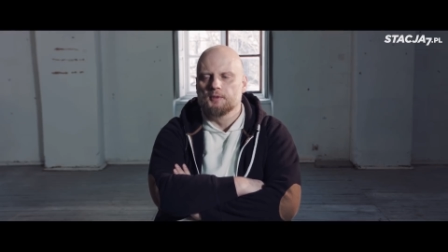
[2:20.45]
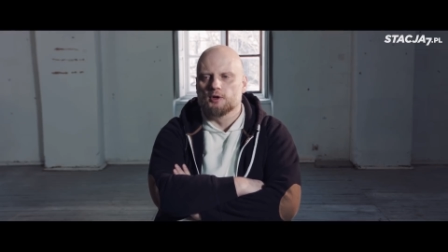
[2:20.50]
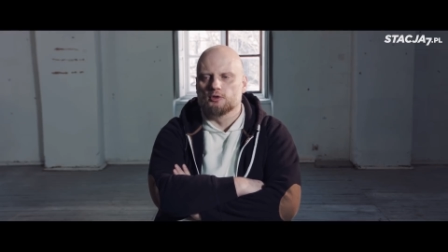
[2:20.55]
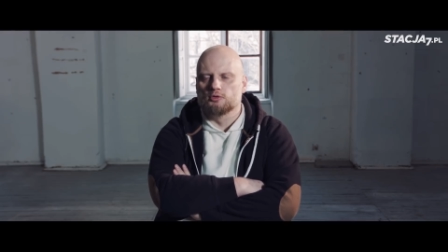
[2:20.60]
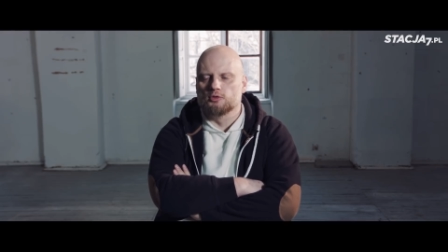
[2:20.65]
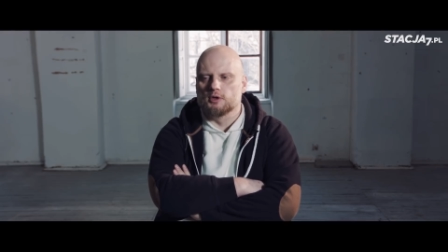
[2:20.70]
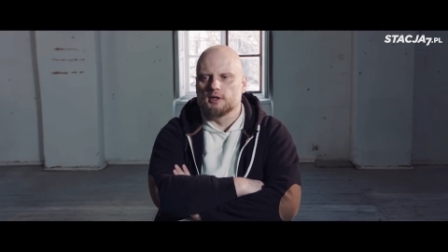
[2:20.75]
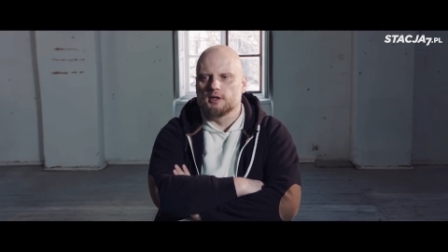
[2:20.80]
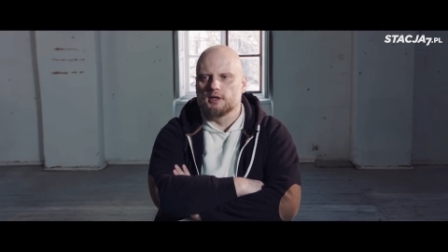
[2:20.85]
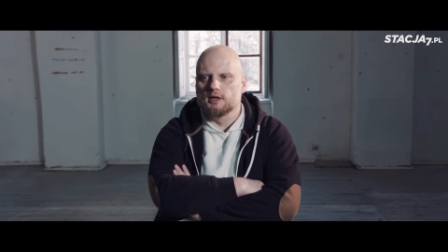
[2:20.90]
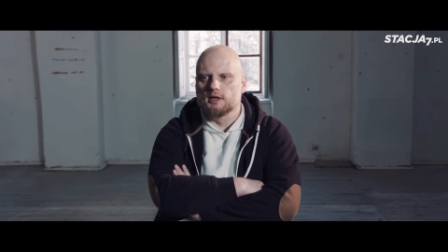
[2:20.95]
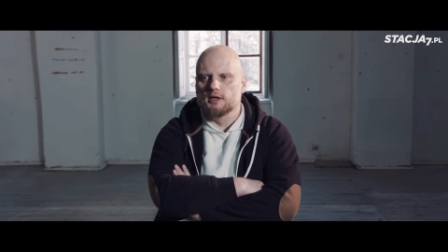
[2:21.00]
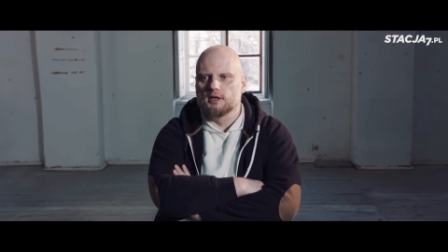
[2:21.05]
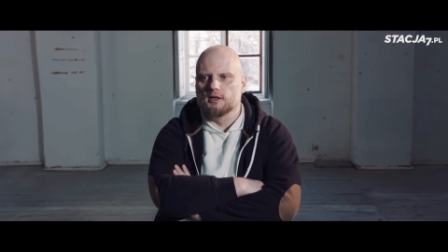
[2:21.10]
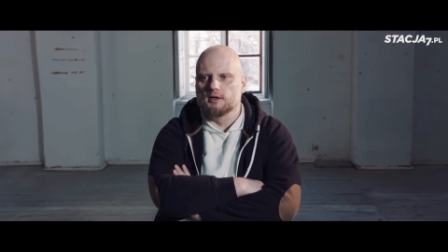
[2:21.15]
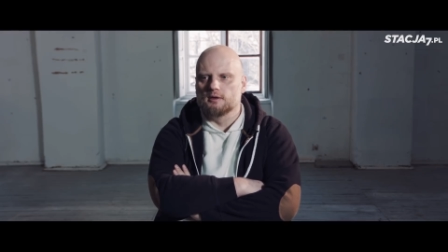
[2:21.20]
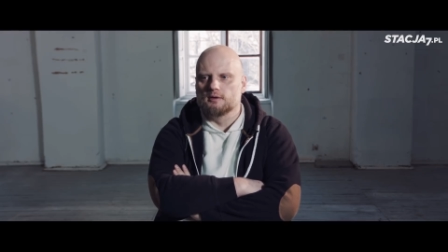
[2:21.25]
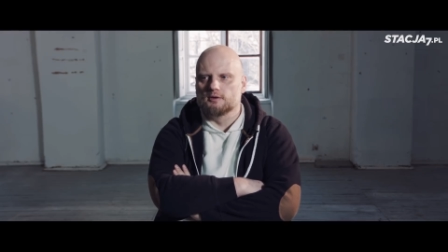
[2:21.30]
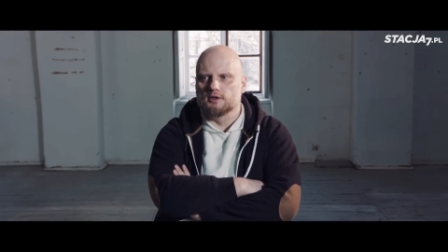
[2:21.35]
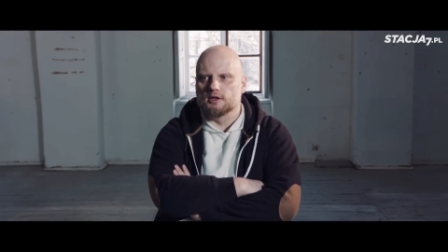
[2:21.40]

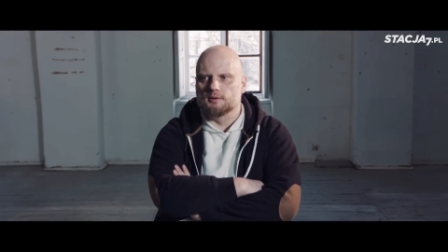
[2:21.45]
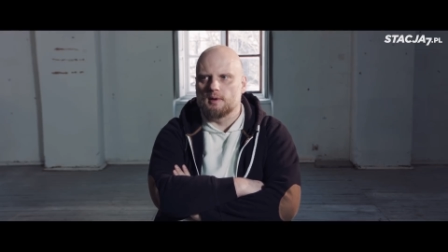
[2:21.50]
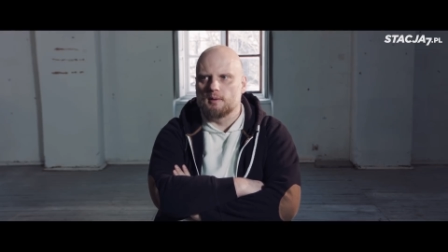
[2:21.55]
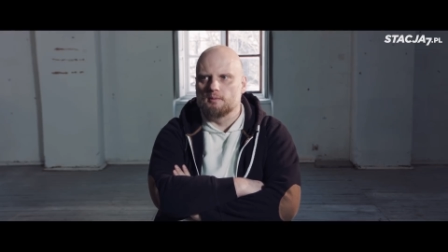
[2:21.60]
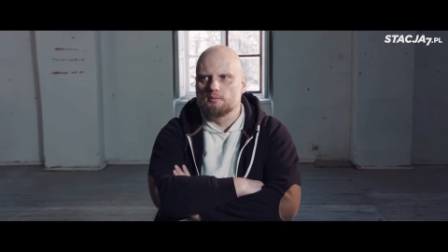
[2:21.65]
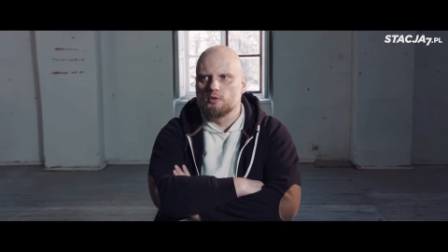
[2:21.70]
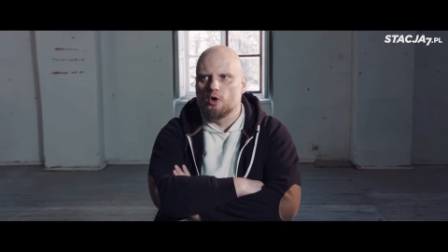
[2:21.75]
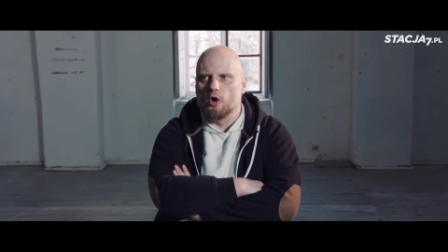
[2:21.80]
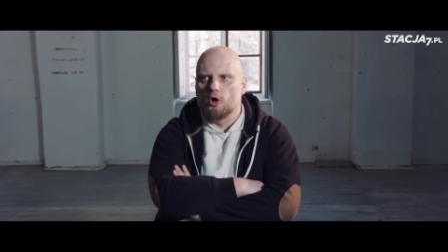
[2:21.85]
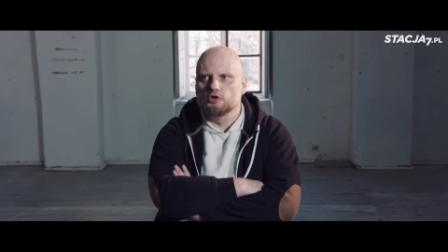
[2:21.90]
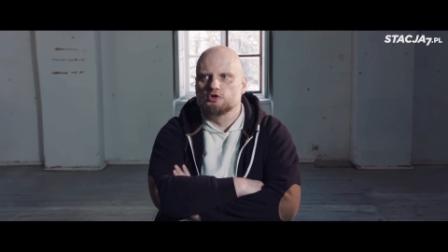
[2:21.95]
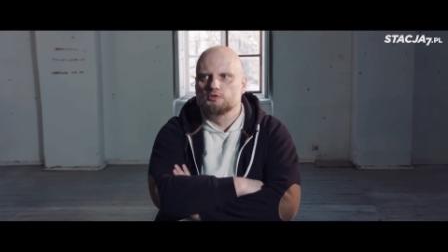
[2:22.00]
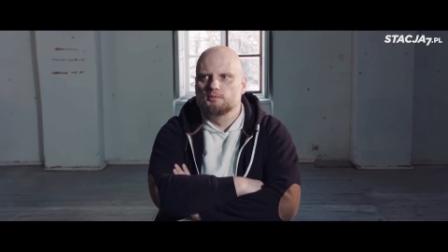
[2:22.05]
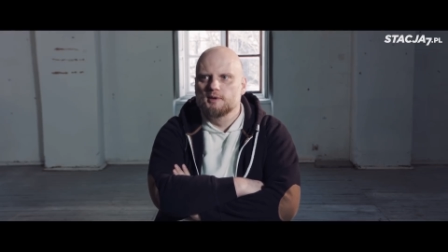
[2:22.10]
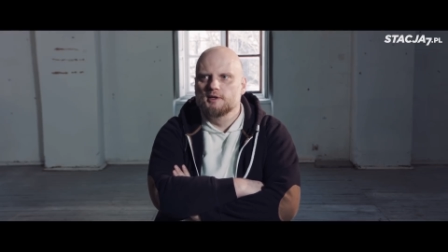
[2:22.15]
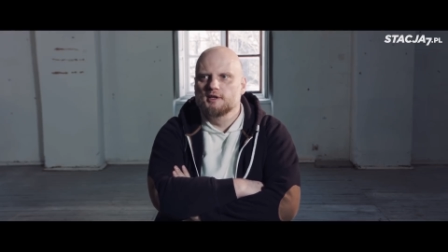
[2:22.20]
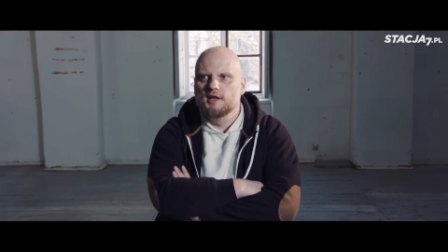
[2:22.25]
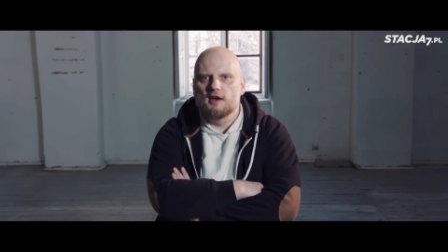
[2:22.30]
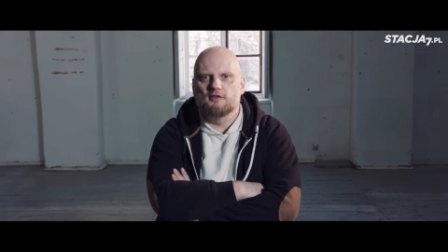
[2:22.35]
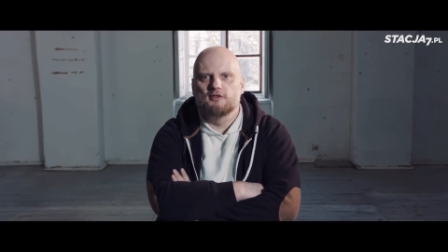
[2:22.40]
który, że tak powiem,
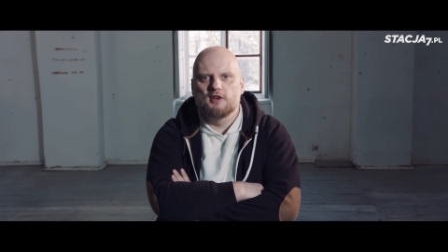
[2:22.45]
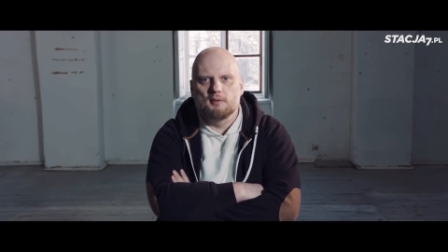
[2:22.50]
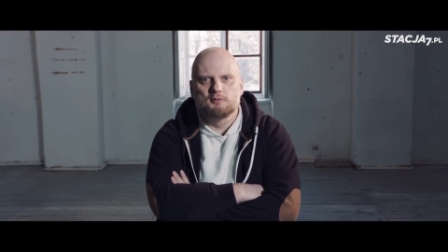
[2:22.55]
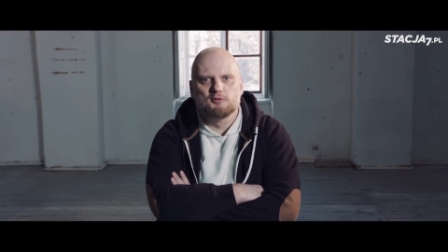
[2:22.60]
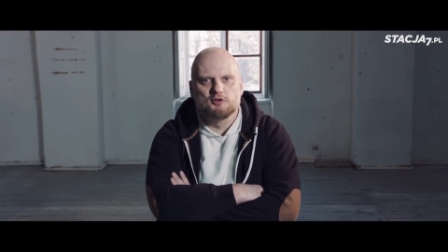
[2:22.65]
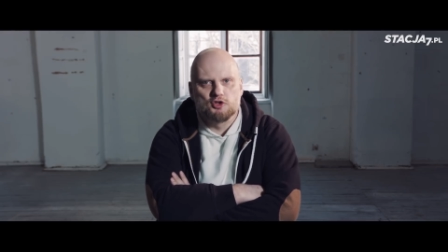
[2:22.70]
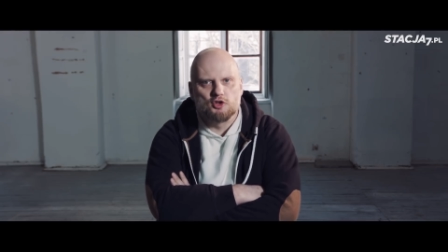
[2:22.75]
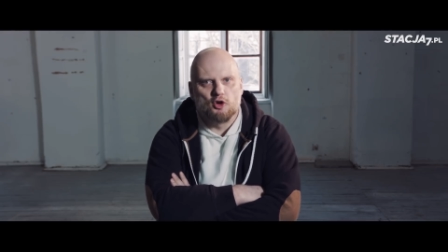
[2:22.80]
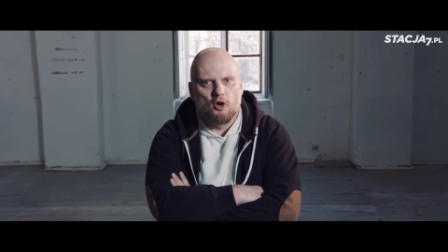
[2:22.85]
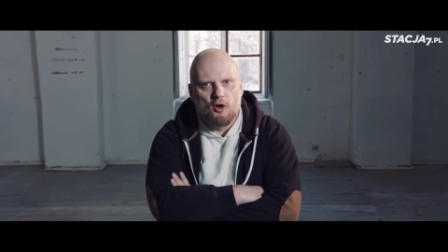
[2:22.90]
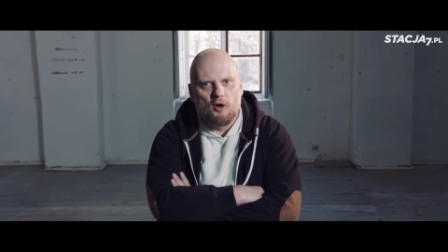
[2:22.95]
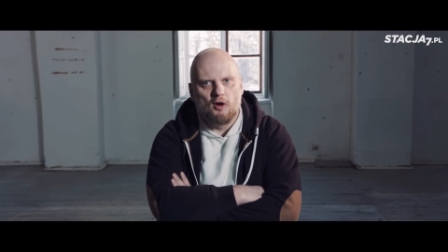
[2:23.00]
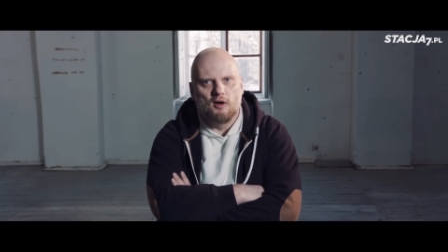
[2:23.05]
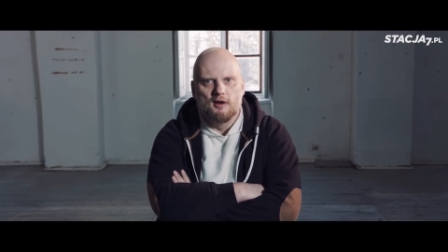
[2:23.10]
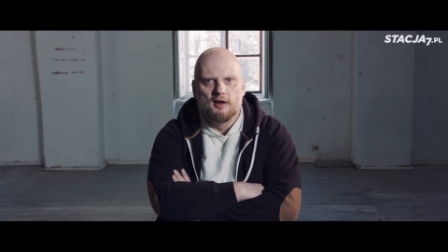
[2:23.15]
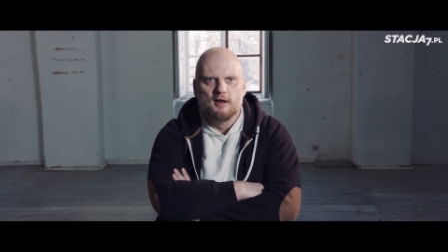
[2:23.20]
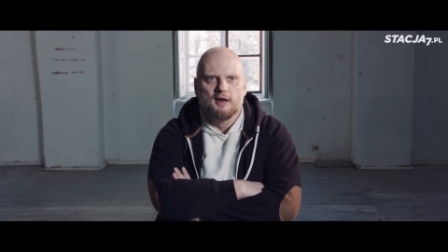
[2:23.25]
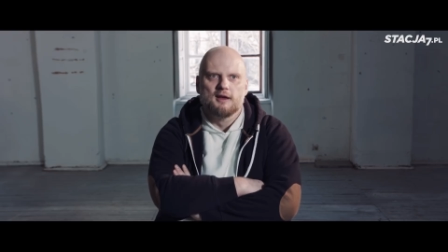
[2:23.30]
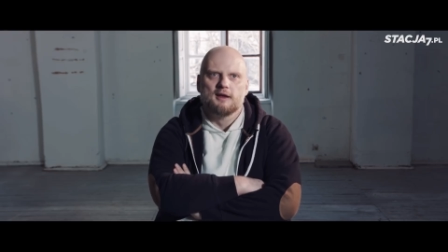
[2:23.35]
choćby nie wiem co,